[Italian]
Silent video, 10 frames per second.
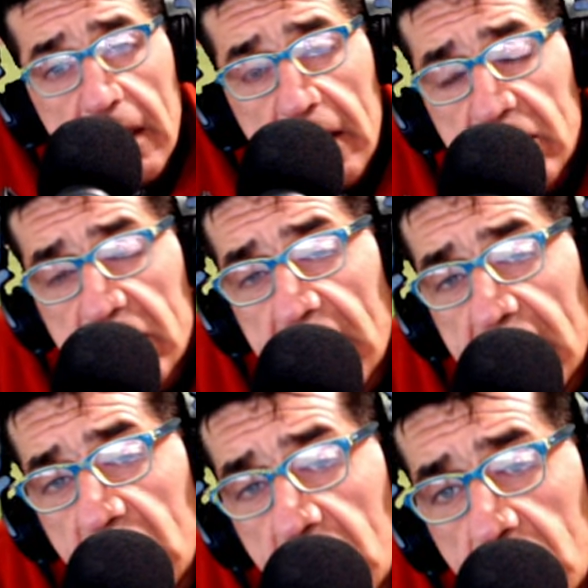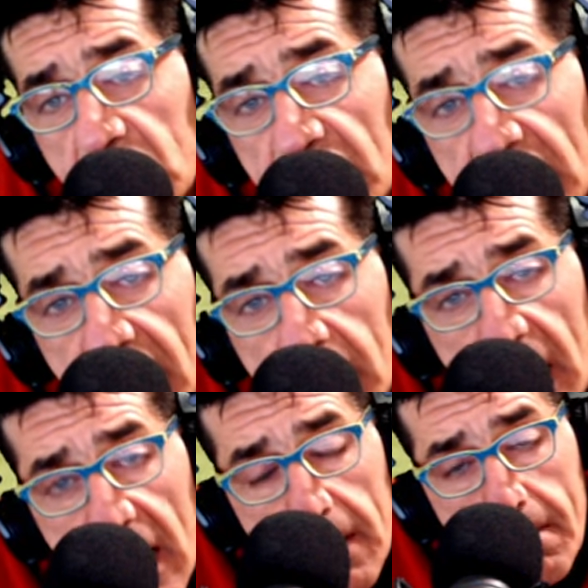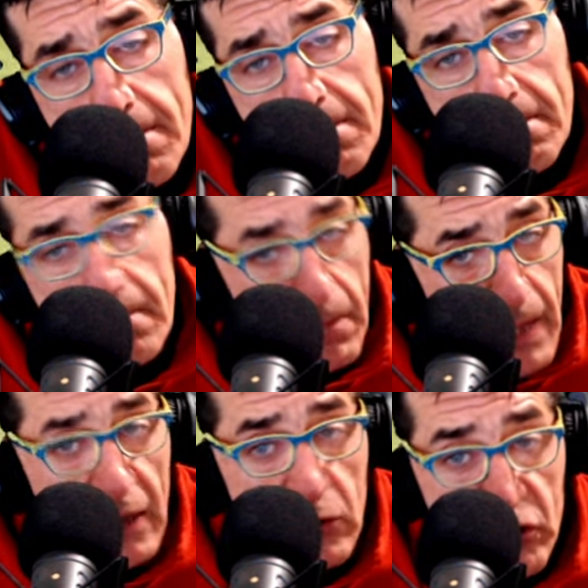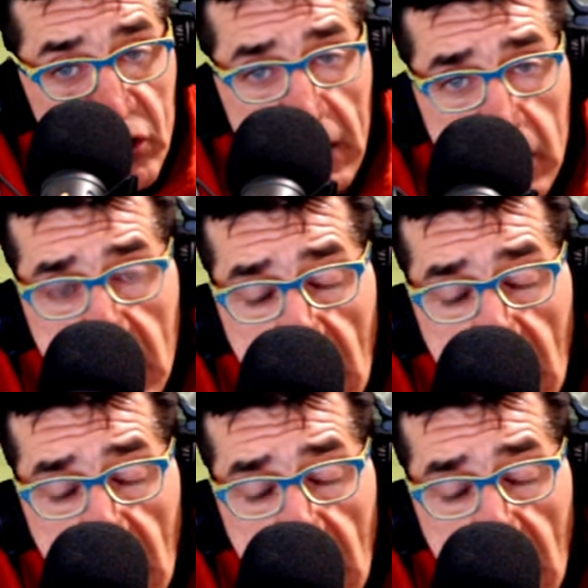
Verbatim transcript: sono state solo uscite, va bene, va bene le uscite, ok,